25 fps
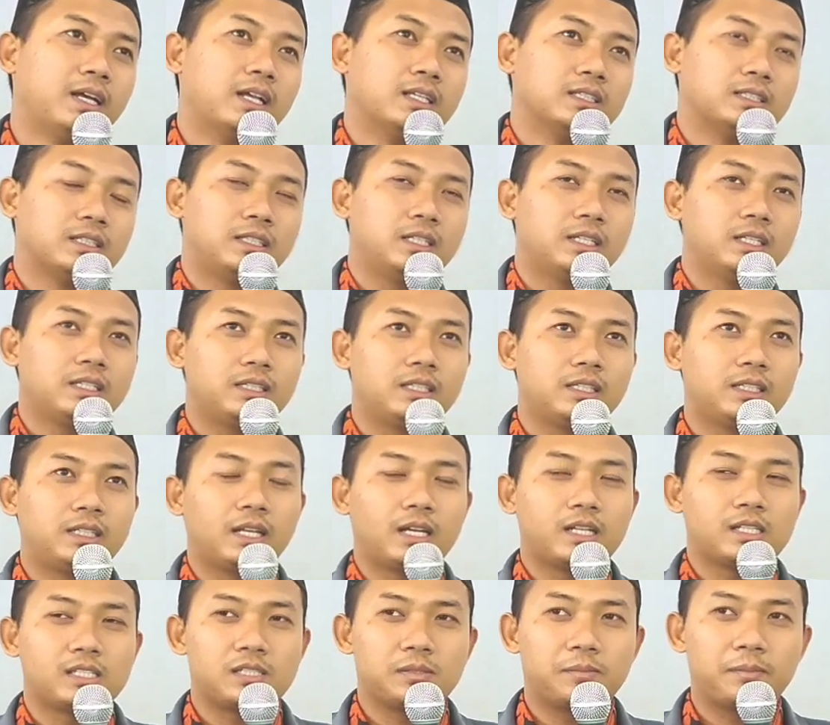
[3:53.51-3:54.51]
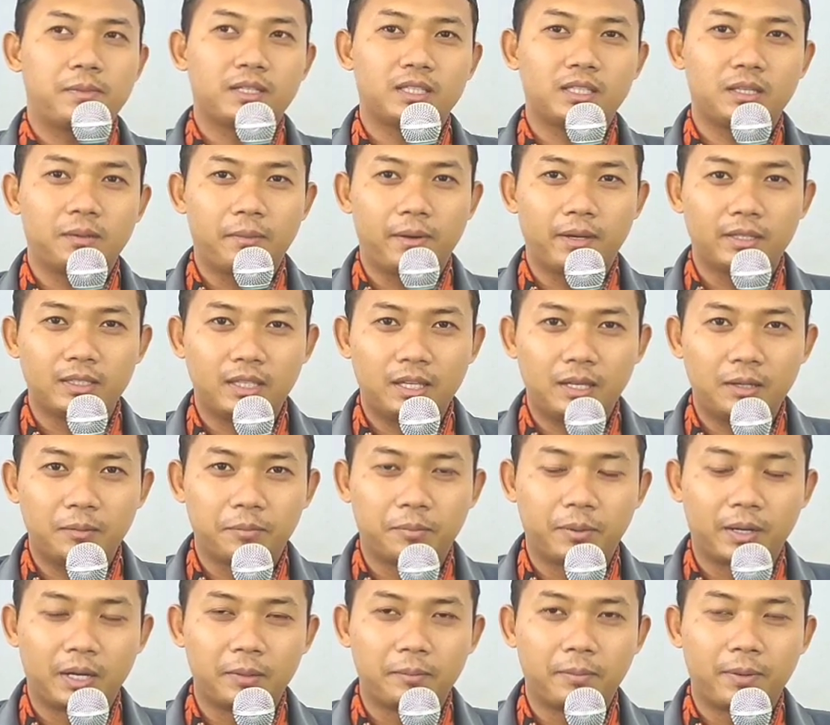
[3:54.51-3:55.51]
Jadi tidak semata-mata
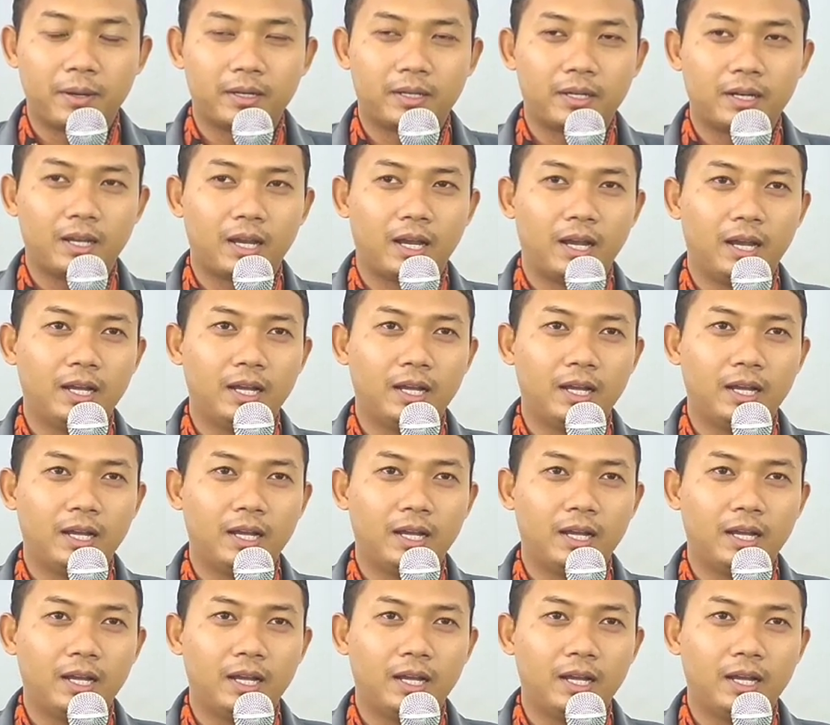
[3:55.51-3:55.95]
beribadah